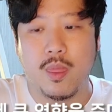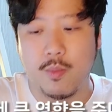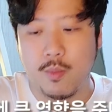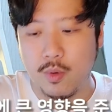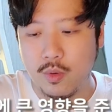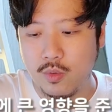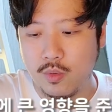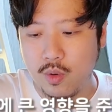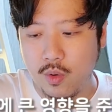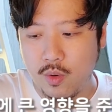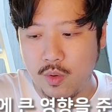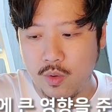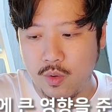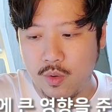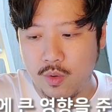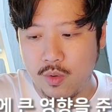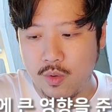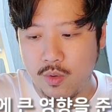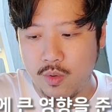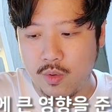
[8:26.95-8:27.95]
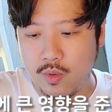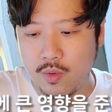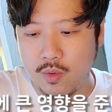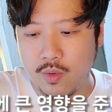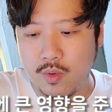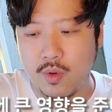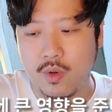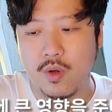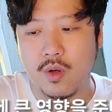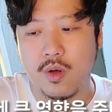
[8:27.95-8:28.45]

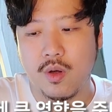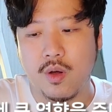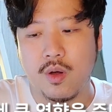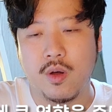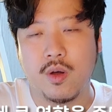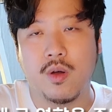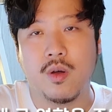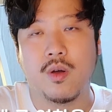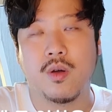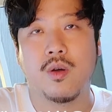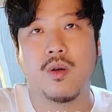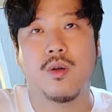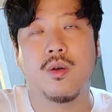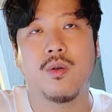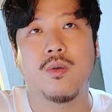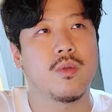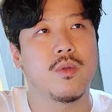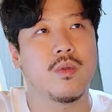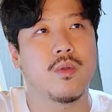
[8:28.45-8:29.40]
보통 어...